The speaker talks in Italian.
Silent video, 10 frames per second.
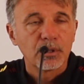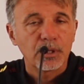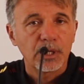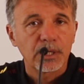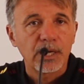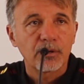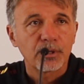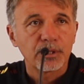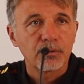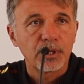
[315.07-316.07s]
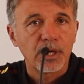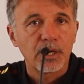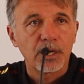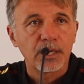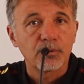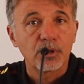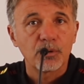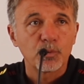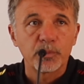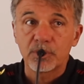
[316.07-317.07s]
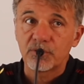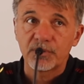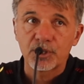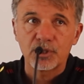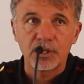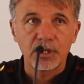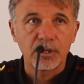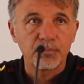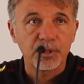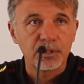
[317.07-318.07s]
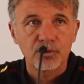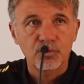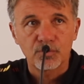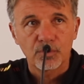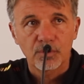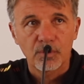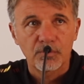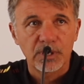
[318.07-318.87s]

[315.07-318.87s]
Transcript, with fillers: è chiaro che non è, non è un momento facile per nessuno, no?